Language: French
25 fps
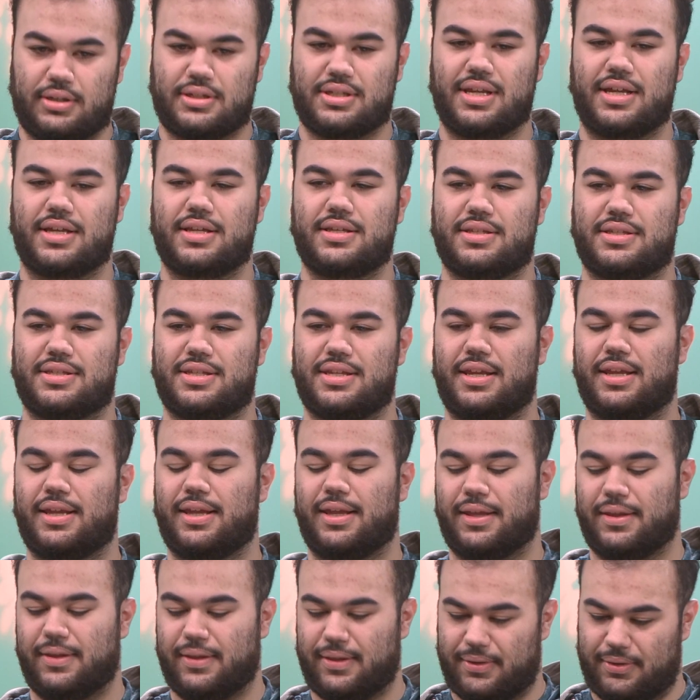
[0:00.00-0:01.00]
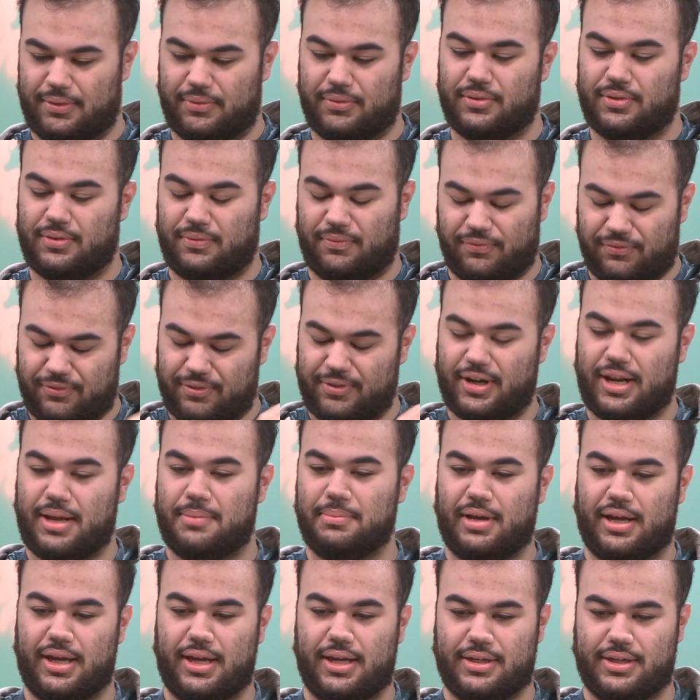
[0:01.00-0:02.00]
Ça, c'est
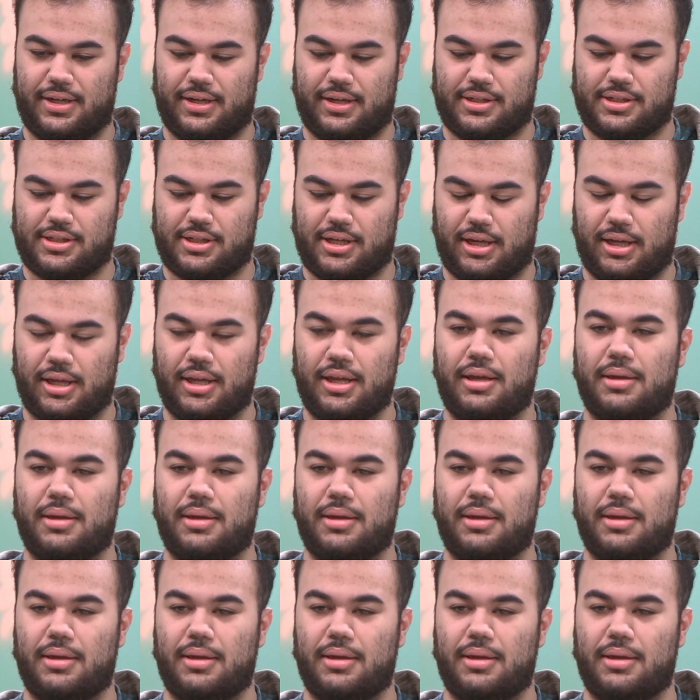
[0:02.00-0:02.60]
vraiment intéressant.